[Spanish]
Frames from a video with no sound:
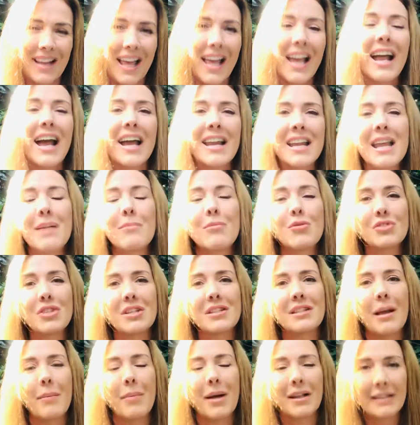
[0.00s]
Ganemos
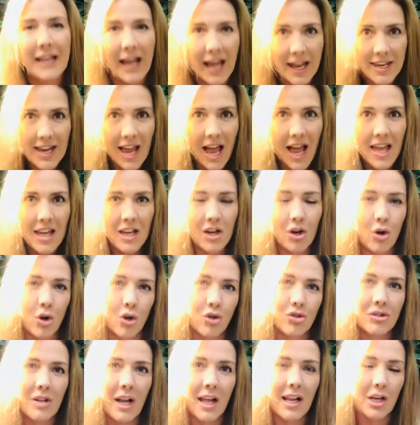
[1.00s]
esta batalla en
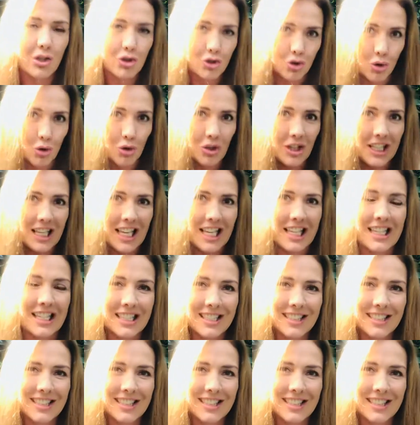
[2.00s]
contra de la oscuridad.